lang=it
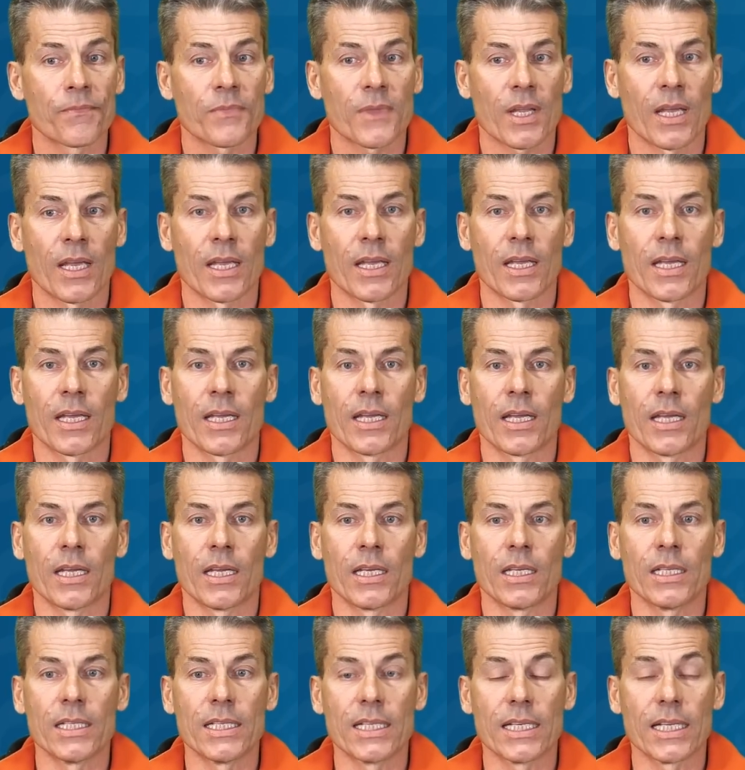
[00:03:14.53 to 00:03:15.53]

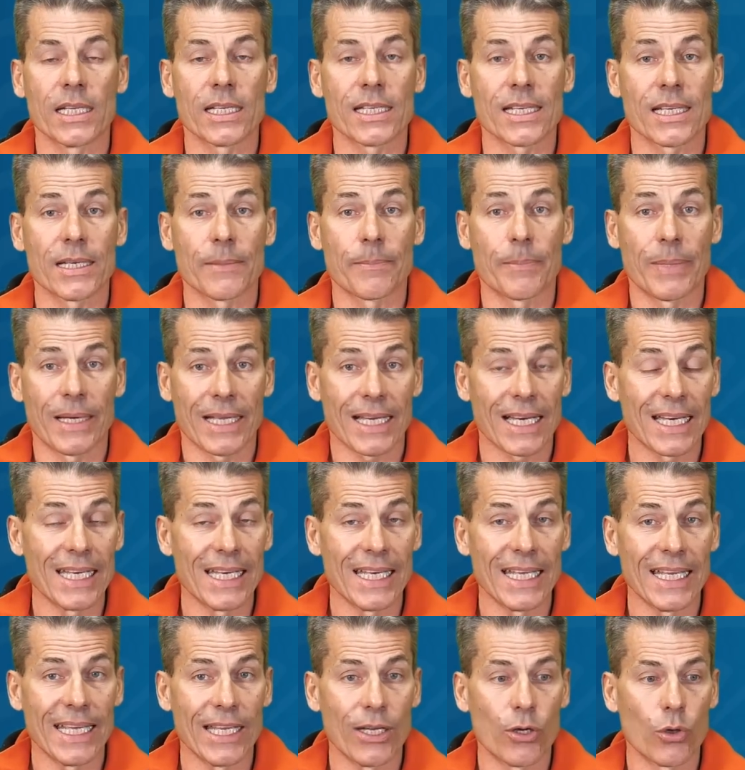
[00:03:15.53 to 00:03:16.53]
eh, in eh,
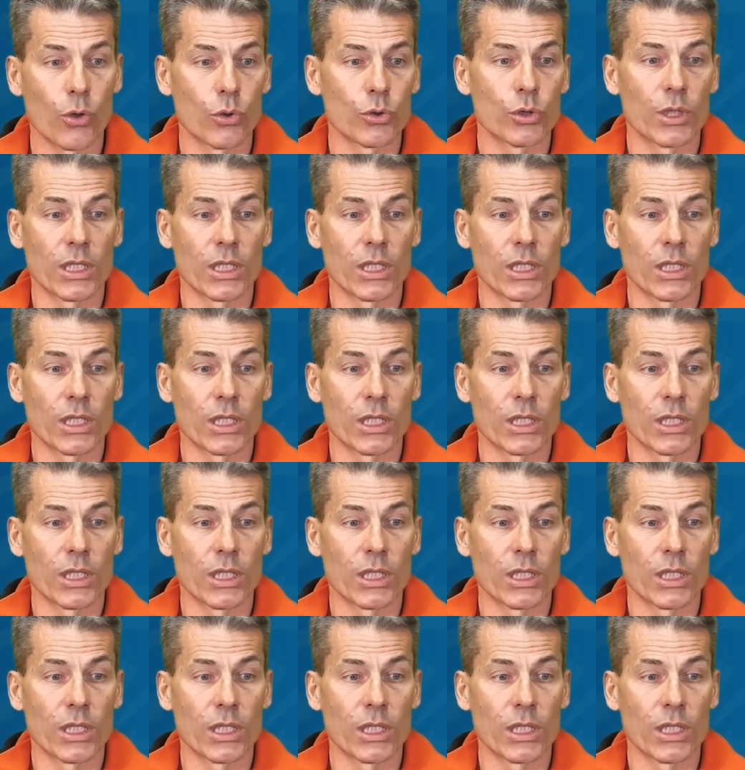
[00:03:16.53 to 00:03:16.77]
parallelo